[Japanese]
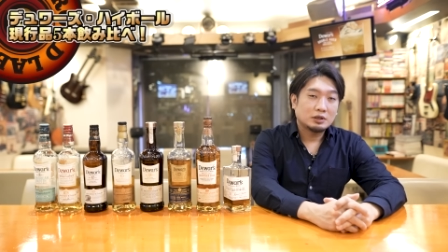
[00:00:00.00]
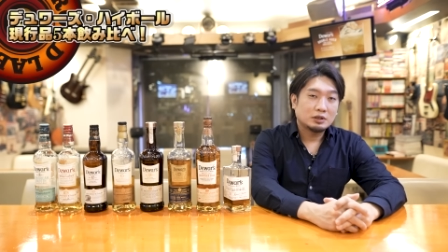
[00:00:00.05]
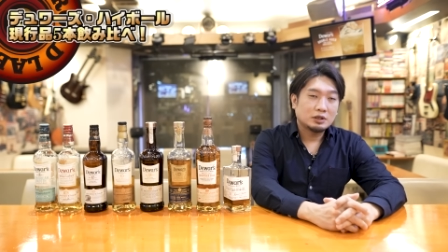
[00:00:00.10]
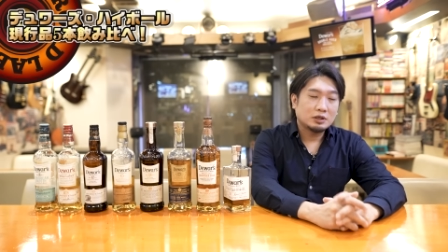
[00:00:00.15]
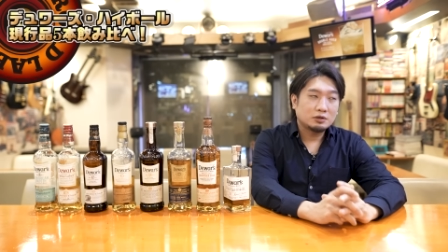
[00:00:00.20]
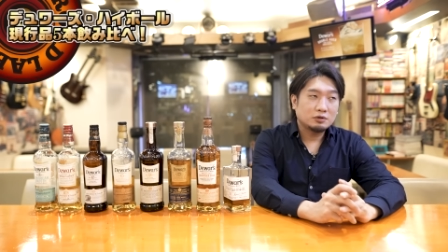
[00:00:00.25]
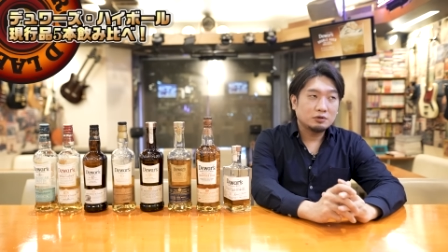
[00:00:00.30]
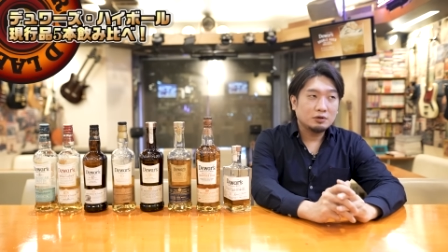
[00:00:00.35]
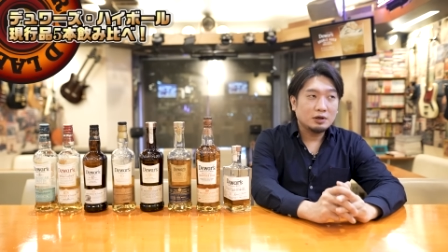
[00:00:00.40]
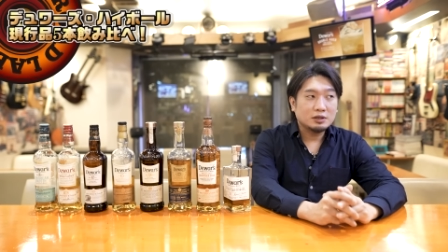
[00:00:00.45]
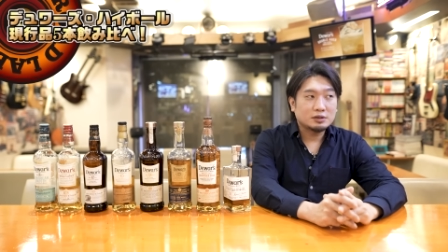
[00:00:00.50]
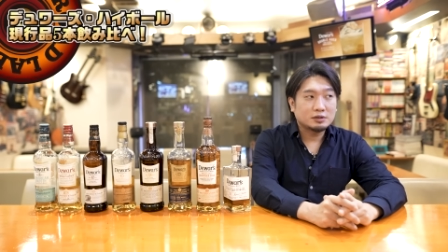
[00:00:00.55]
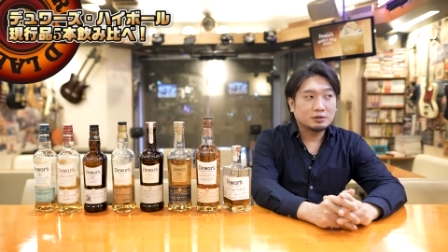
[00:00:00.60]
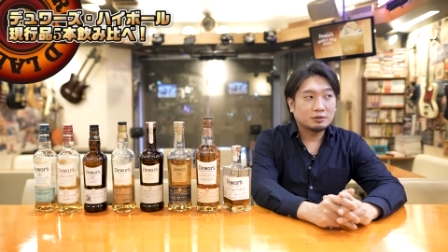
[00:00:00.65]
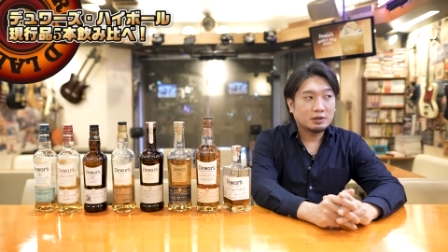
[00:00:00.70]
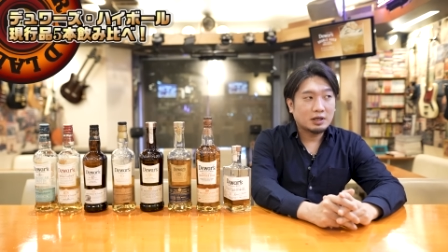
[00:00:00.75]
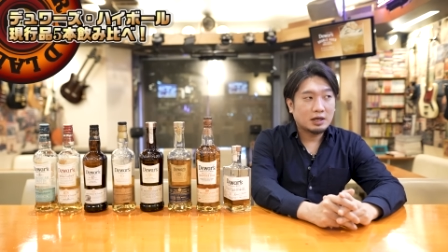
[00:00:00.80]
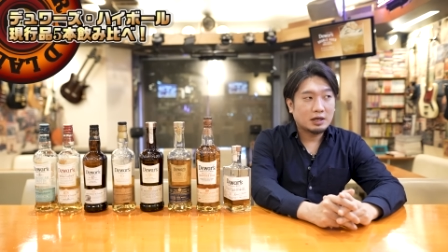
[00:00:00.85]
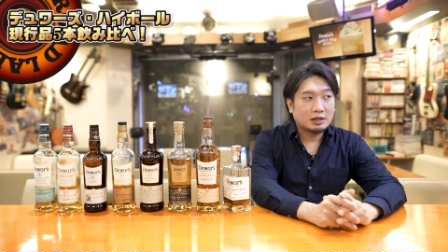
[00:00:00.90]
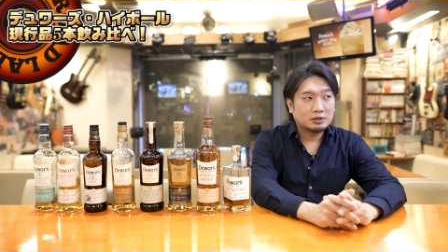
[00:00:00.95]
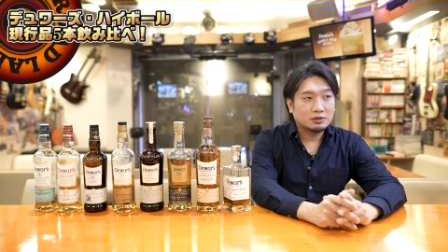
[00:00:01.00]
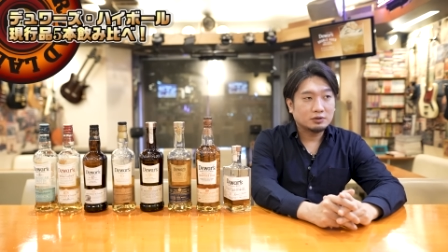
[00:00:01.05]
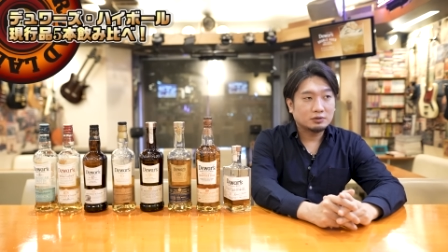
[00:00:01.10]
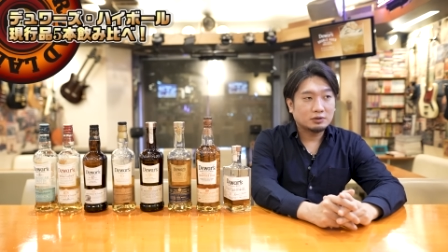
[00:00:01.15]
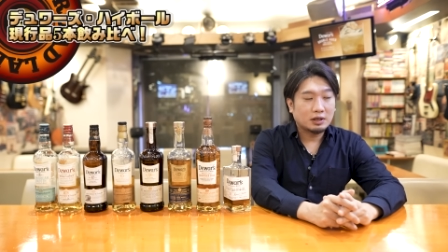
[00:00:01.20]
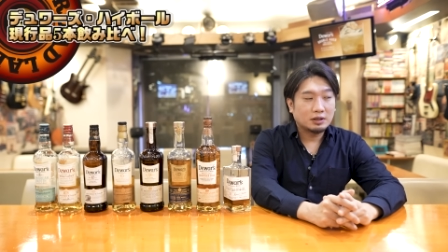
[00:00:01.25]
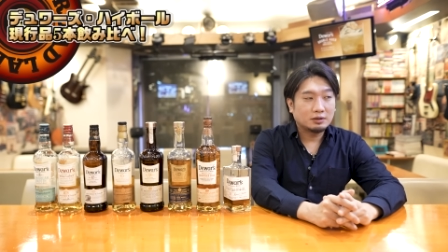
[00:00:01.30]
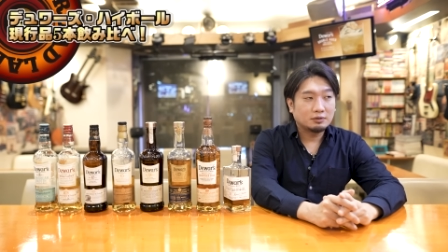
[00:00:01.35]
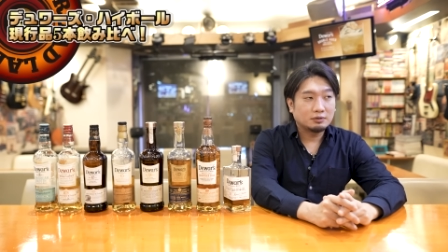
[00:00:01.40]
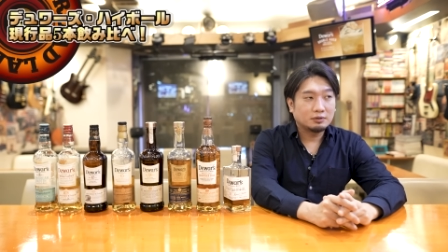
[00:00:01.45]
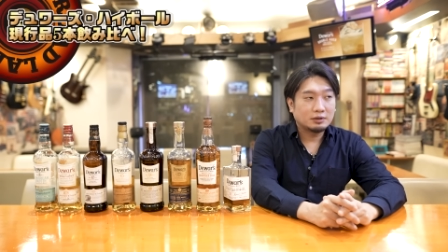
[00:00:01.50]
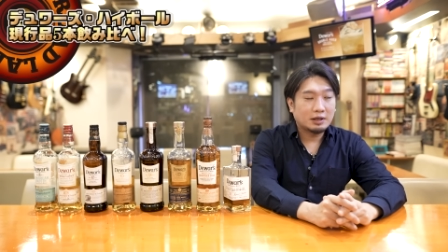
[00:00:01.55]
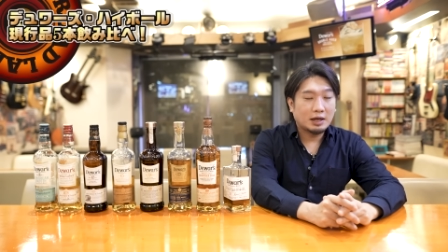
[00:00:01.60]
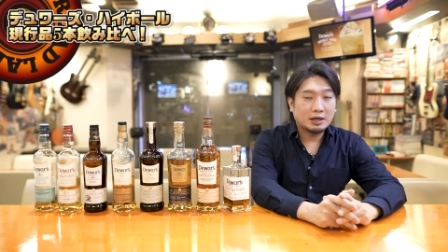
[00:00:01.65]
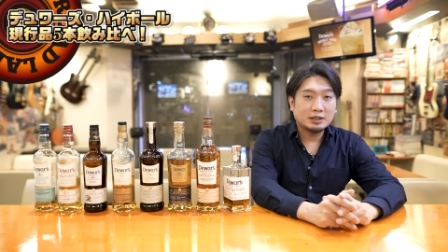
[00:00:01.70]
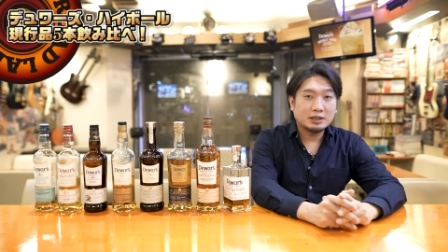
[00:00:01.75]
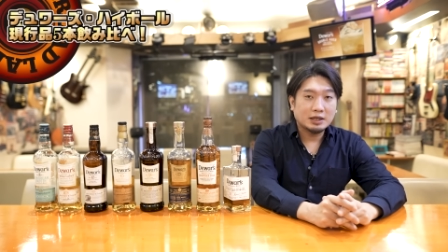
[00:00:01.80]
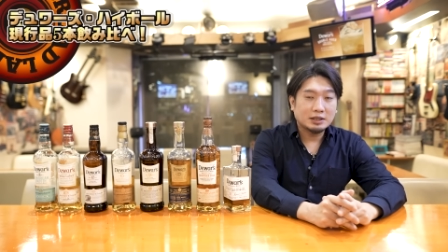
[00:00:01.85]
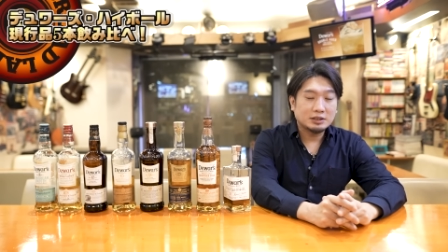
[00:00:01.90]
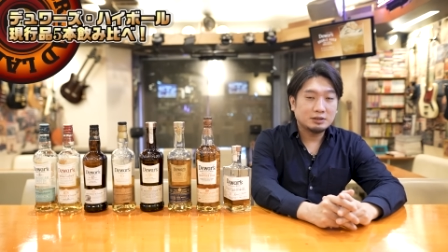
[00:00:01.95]
でデュアーズのねちょっと成
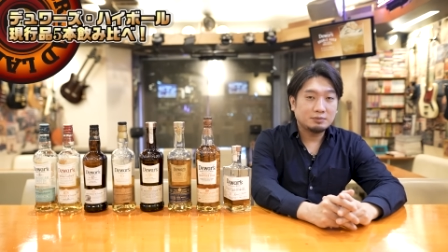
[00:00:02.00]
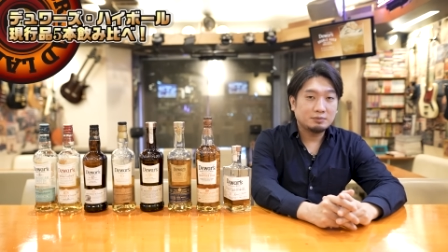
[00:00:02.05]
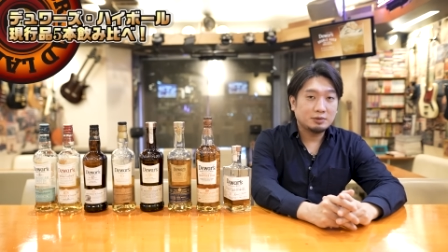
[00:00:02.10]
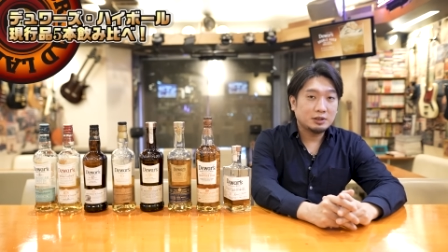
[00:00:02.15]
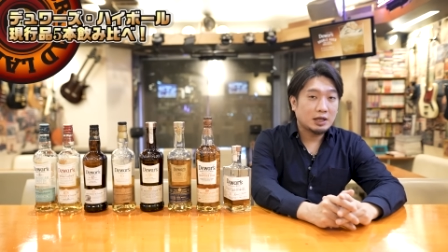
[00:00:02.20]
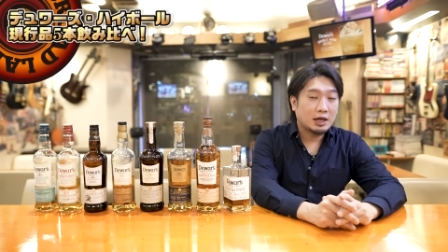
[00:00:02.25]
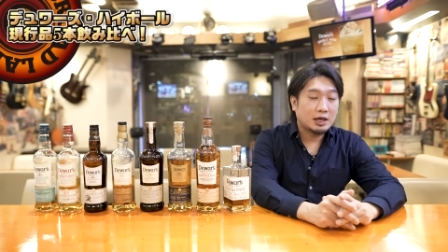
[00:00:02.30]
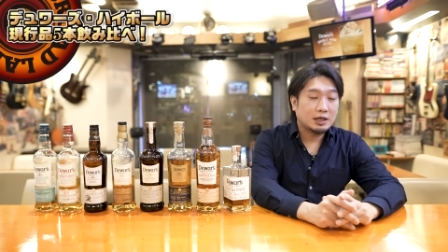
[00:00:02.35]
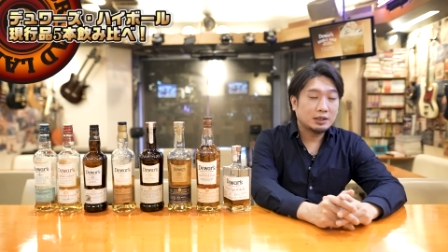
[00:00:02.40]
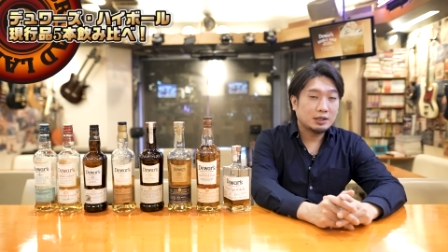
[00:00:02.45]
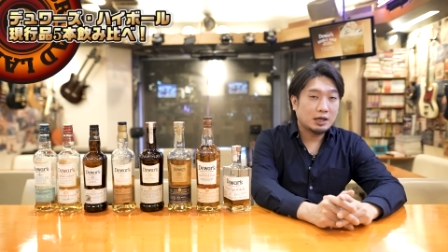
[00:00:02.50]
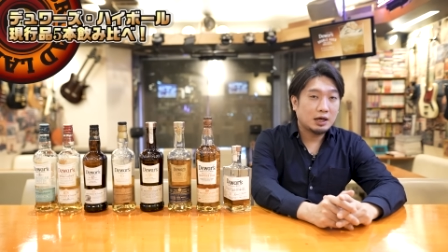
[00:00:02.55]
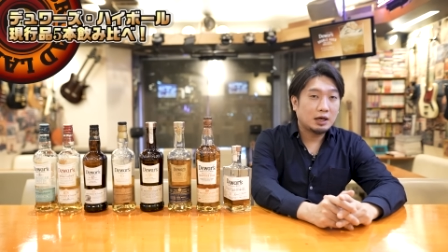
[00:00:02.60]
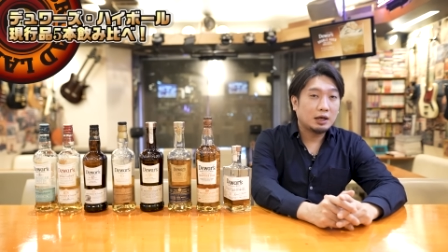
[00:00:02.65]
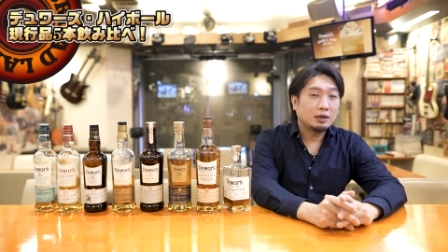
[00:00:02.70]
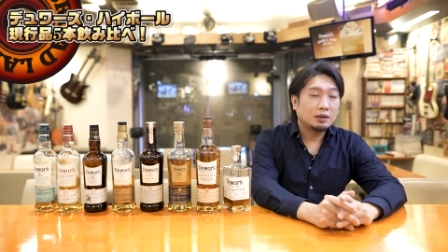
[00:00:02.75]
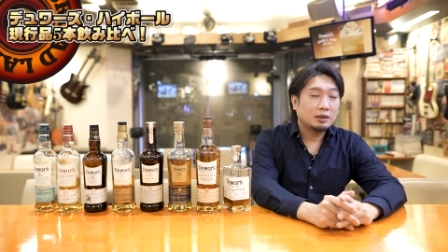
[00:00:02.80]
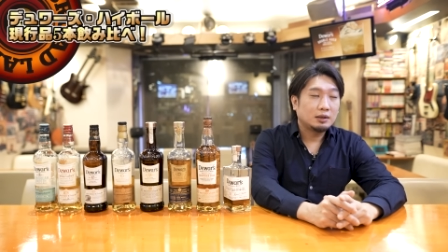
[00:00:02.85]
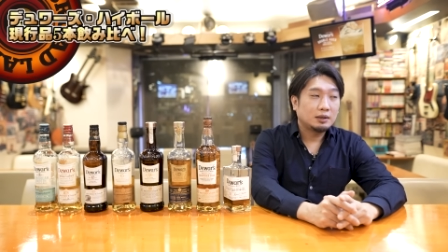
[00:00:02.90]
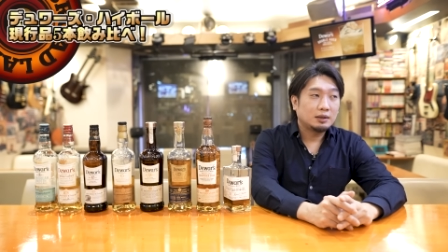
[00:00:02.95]
り立ちみたいな、